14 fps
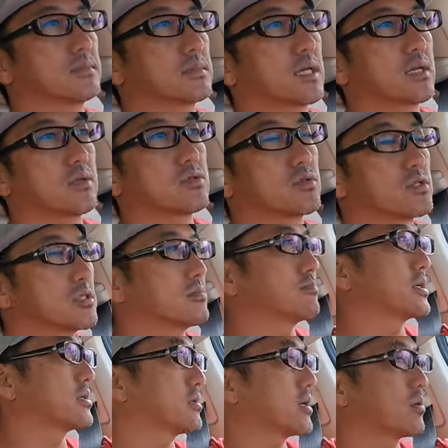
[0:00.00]
だけどちょっと心
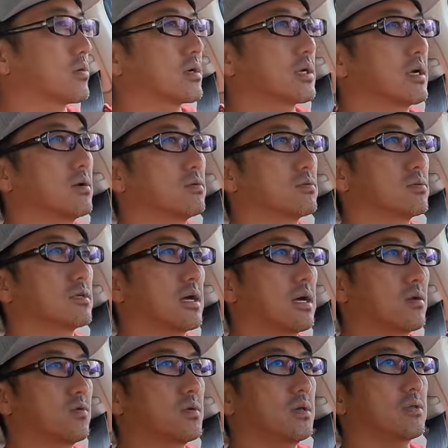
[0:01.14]
配なのは、これから本当に
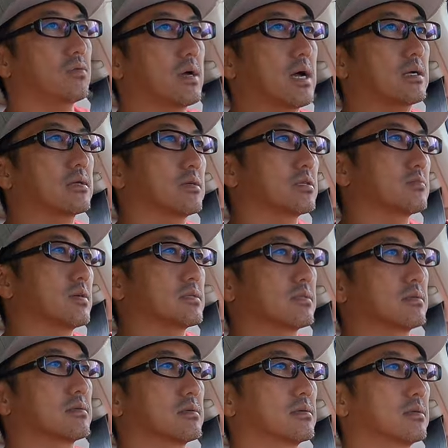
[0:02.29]
ハロウィーンとかクリスマス
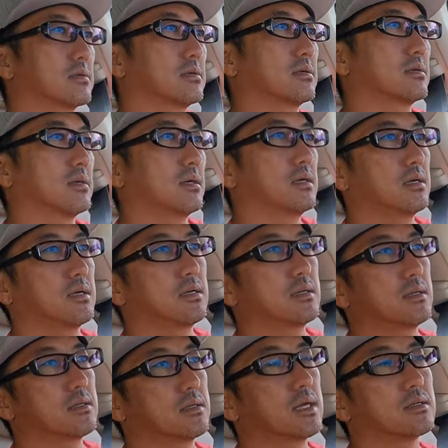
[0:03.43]

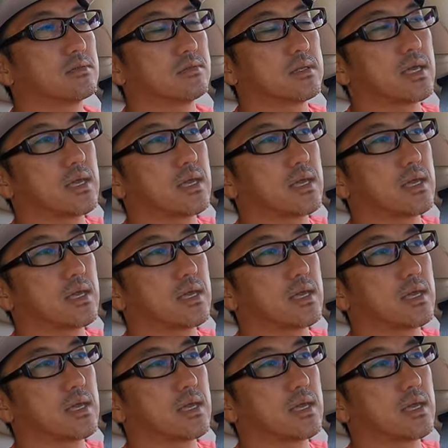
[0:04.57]
になるので、